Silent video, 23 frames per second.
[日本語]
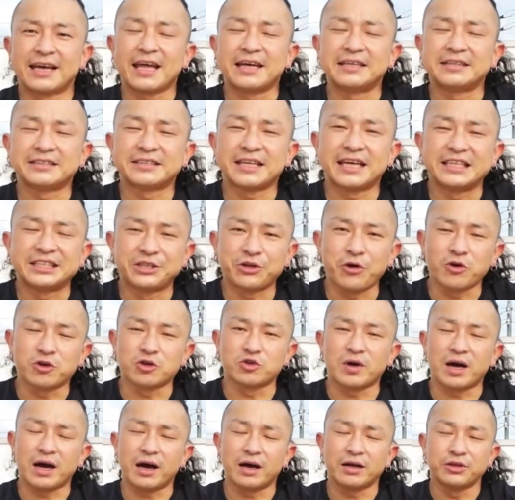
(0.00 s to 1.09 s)
え現在時
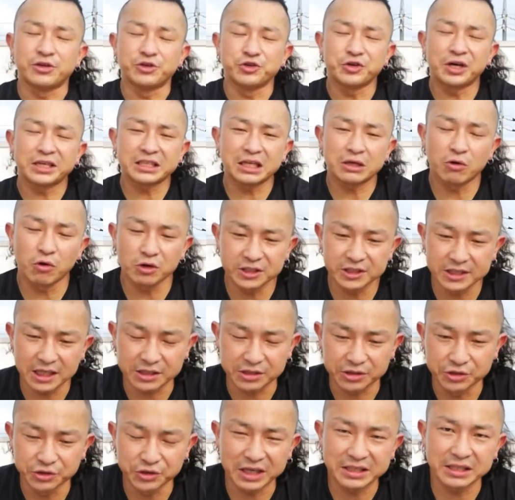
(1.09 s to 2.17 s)
刻は夕方5時で
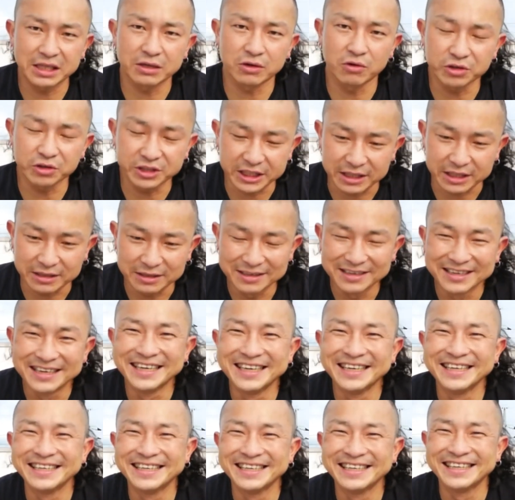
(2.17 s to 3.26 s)
す夕方5時
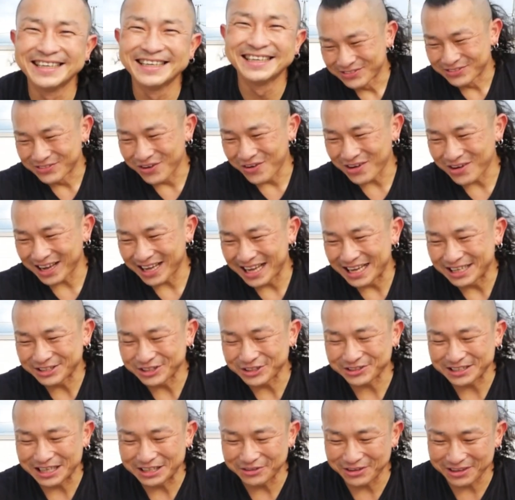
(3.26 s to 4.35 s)
動画編集
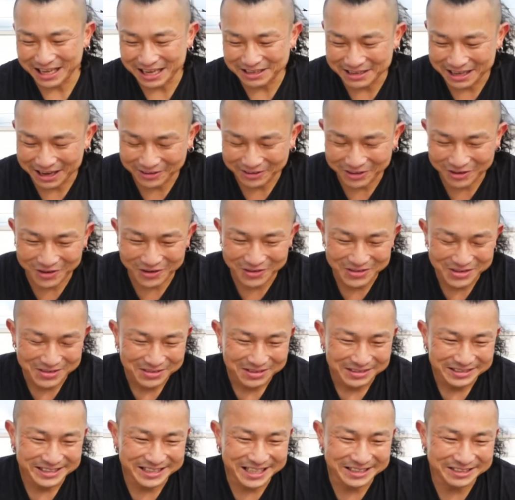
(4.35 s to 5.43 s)
せんといけんねんけど
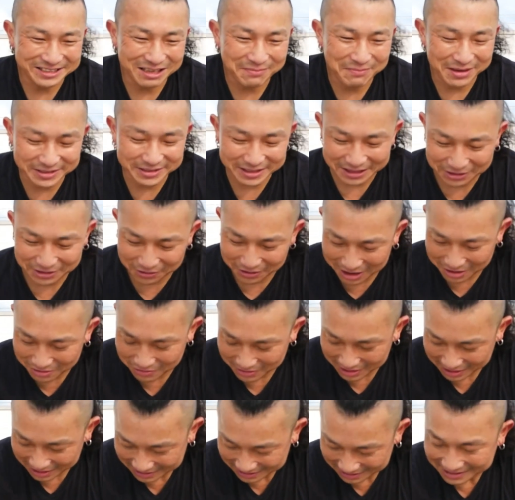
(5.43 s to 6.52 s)
全然間に合っとらん
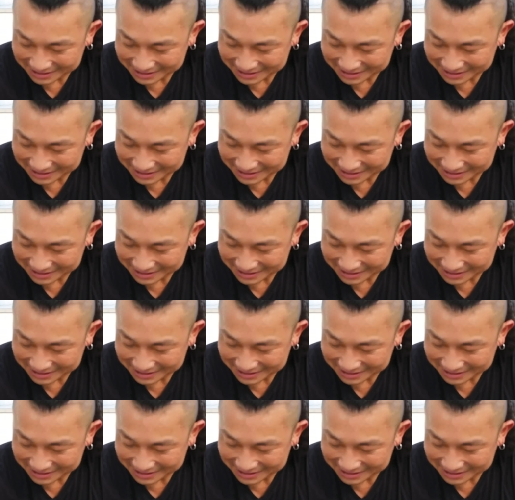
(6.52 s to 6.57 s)
わ